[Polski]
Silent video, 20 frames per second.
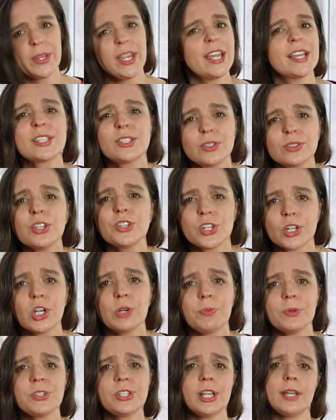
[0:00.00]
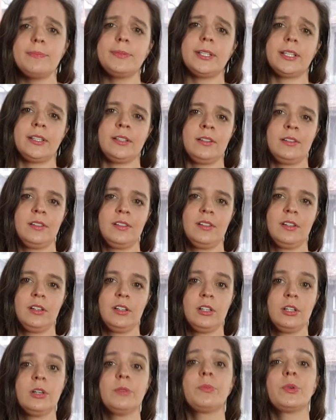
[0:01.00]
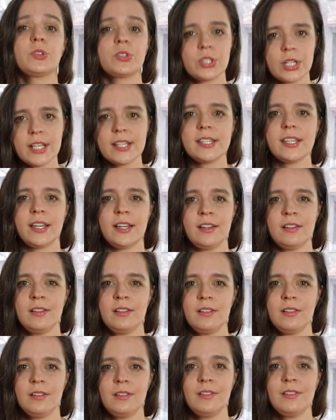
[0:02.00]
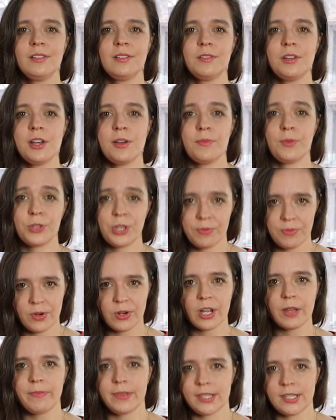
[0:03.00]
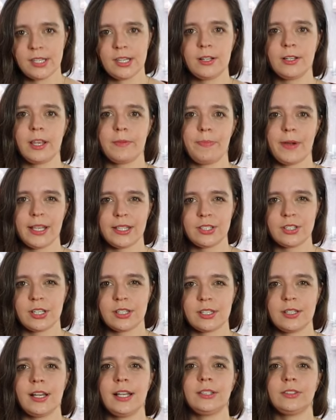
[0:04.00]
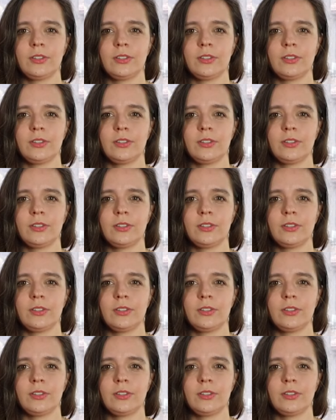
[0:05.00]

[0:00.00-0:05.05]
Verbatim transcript: nie jest do niczego potrzebny. Po trzecie, bo nie mogę bezsilnie patrzeć na